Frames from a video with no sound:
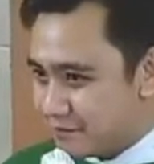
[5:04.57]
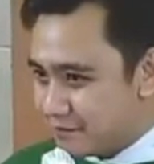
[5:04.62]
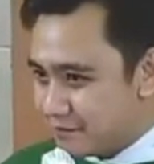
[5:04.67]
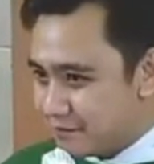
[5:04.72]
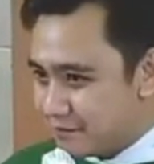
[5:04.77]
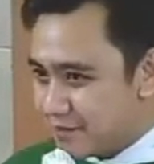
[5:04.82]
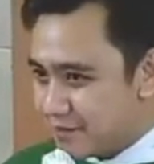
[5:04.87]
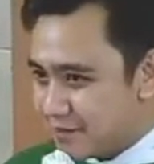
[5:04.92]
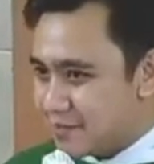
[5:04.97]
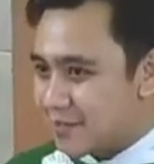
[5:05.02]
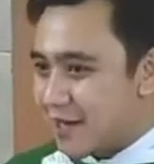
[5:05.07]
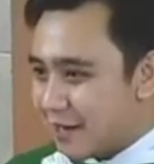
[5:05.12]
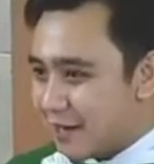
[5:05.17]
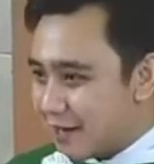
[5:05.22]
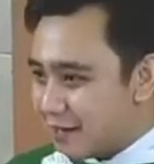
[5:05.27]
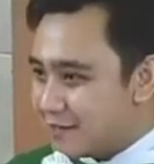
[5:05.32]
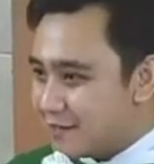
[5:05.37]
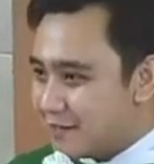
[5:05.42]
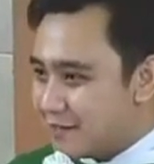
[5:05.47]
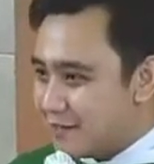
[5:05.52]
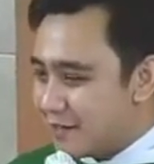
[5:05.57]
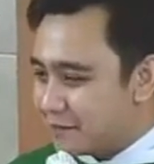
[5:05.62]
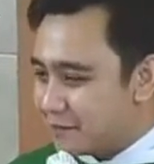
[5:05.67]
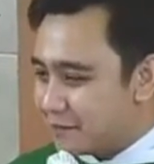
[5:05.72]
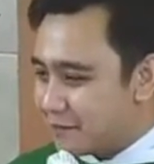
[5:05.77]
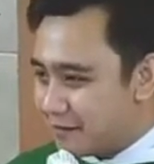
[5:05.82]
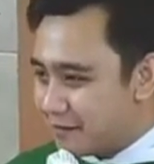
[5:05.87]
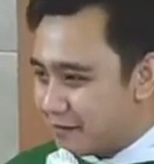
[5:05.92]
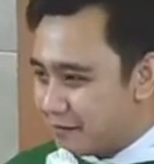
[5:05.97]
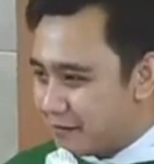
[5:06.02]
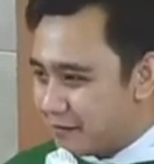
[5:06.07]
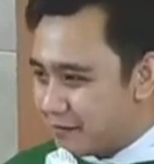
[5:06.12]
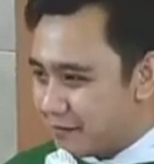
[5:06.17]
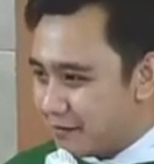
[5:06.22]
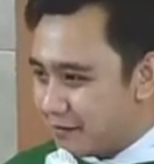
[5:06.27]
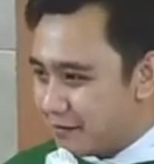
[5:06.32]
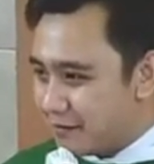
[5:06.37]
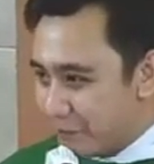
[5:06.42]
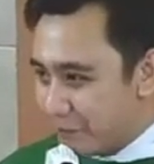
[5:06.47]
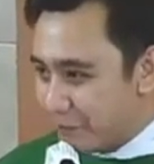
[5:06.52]
Sekarang jadi apa?
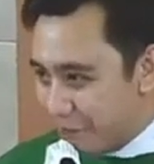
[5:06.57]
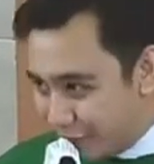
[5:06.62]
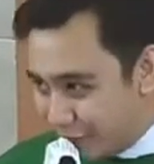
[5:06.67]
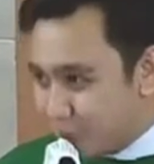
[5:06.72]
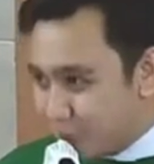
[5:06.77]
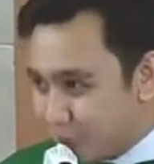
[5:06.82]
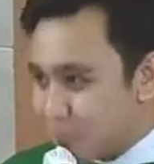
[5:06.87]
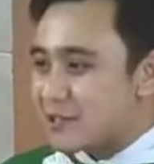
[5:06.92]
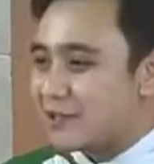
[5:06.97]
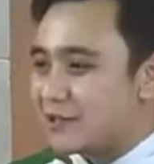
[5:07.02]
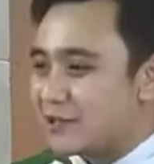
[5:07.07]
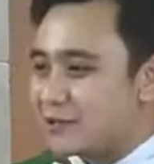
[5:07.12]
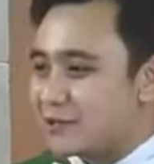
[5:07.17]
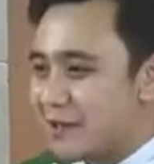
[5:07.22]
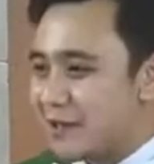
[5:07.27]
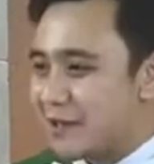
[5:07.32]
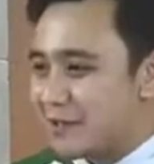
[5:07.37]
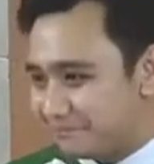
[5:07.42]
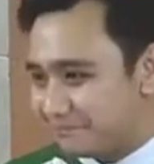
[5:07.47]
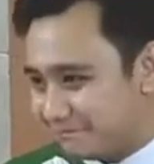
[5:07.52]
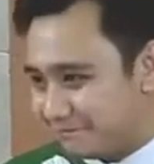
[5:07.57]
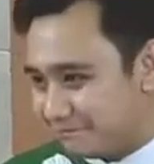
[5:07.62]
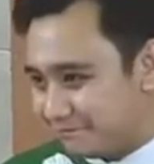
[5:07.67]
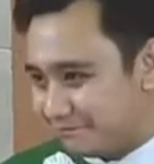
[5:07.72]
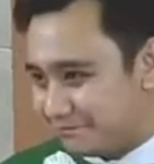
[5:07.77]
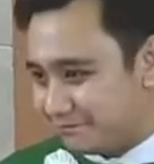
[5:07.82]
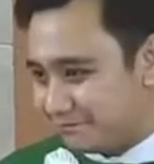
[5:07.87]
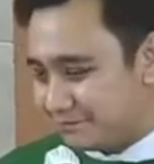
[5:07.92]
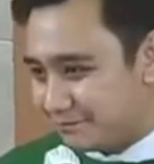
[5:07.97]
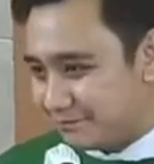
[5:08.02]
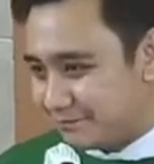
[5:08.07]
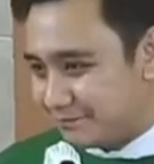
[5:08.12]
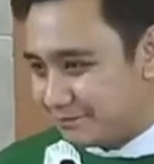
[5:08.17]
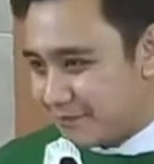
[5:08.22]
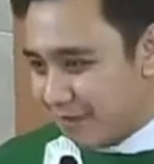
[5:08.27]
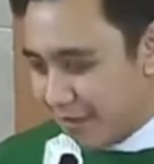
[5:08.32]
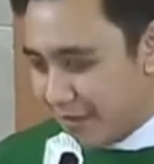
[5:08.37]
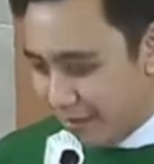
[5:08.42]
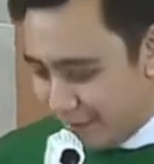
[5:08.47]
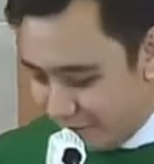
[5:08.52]
Batu sandungan.
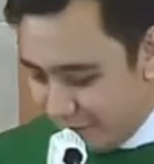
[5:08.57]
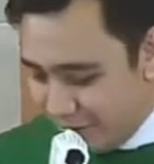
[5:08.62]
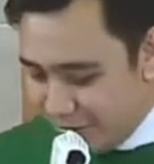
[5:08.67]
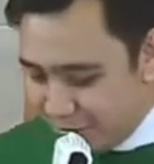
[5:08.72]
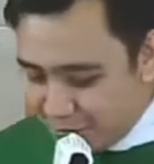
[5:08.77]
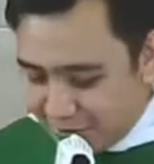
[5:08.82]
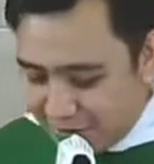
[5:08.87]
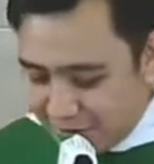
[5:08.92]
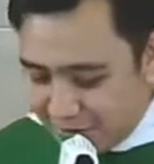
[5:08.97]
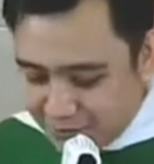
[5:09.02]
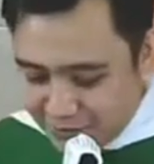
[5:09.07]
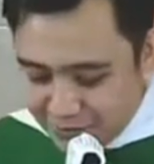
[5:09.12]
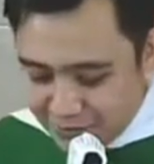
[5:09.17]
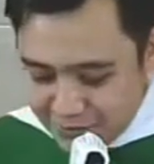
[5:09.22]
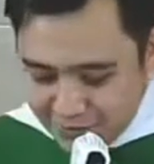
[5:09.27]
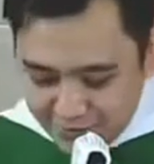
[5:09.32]
Minggu lalu